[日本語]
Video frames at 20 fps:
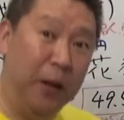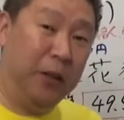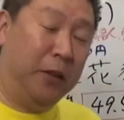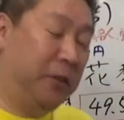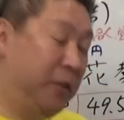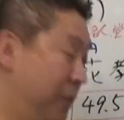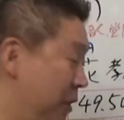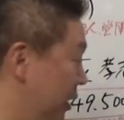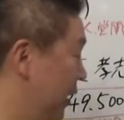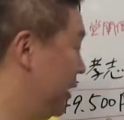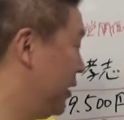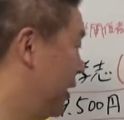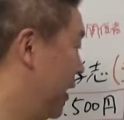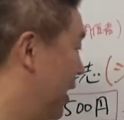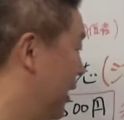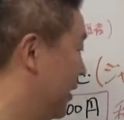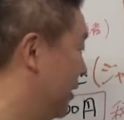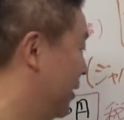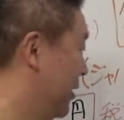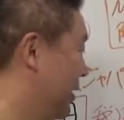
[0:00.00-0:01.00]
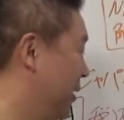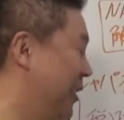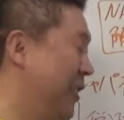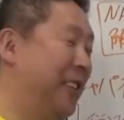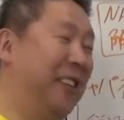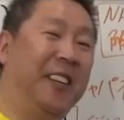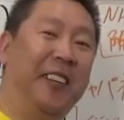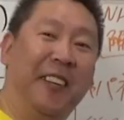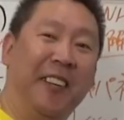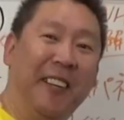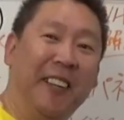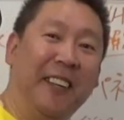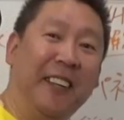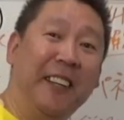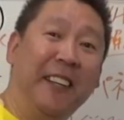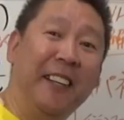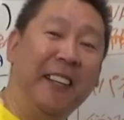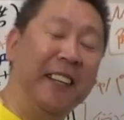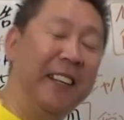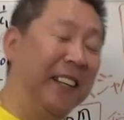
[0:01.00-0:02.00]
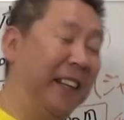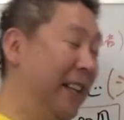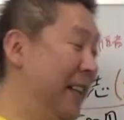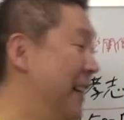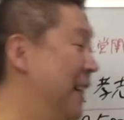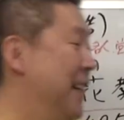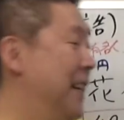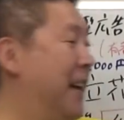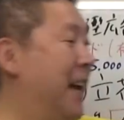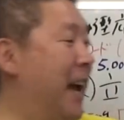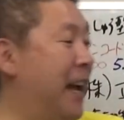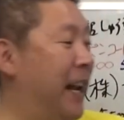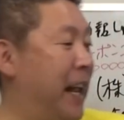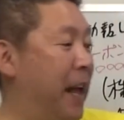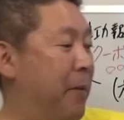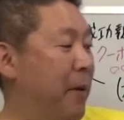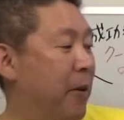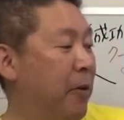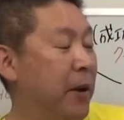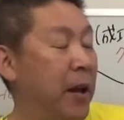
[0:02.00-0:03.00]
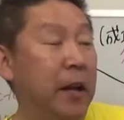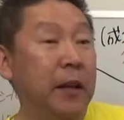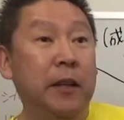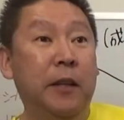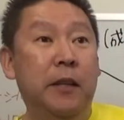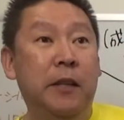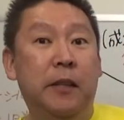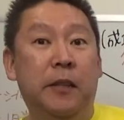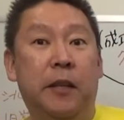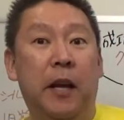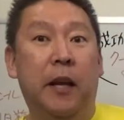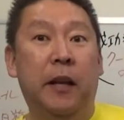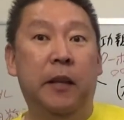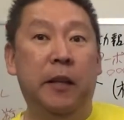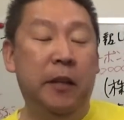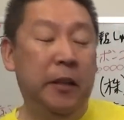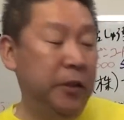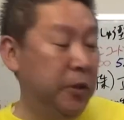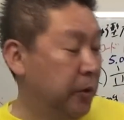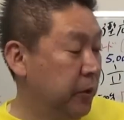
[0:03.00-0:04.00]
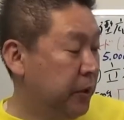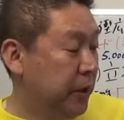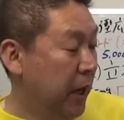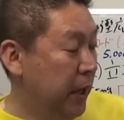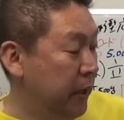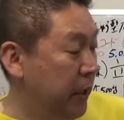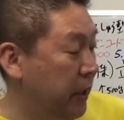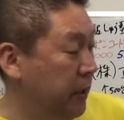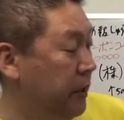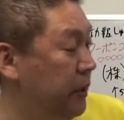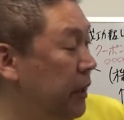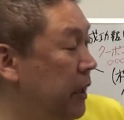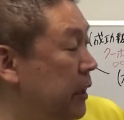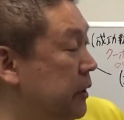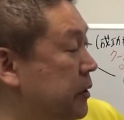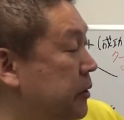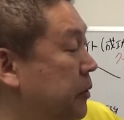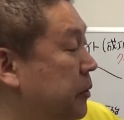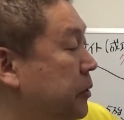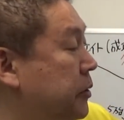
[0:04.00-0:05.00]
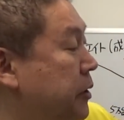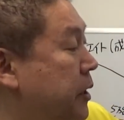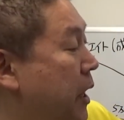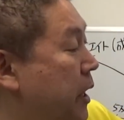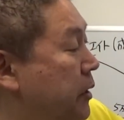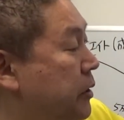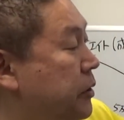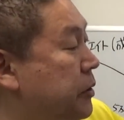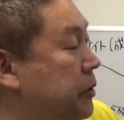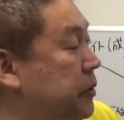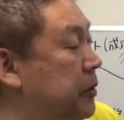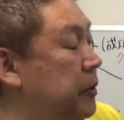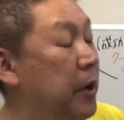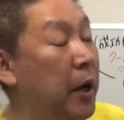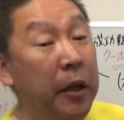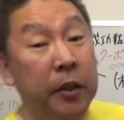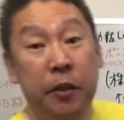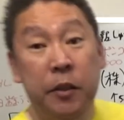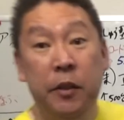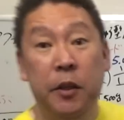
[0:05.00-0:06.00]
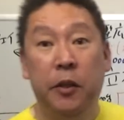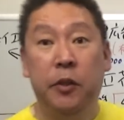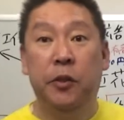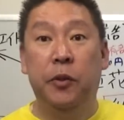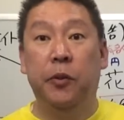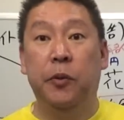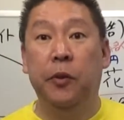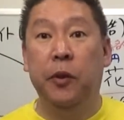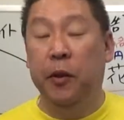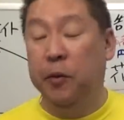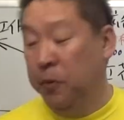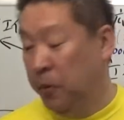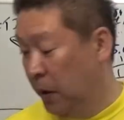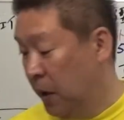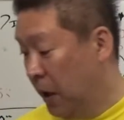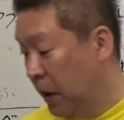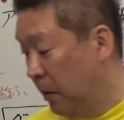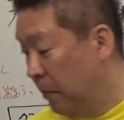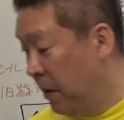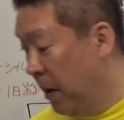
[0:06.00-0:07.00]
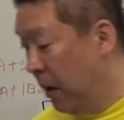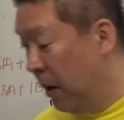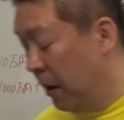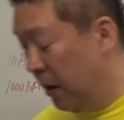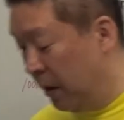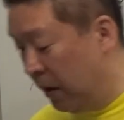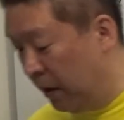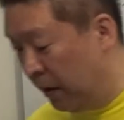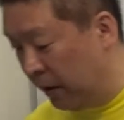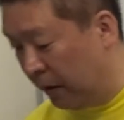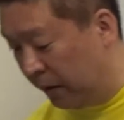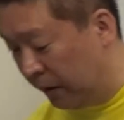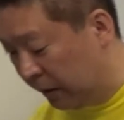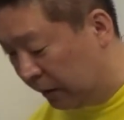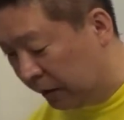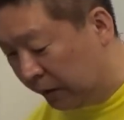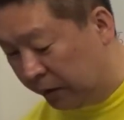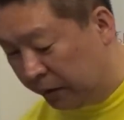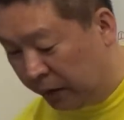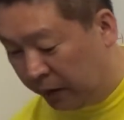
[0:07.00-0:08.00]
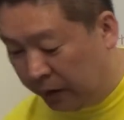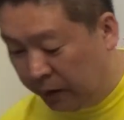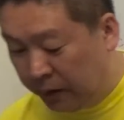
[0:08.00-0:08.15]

すT シャツ。はい、令和5年2023年4月の2日18時12分であります。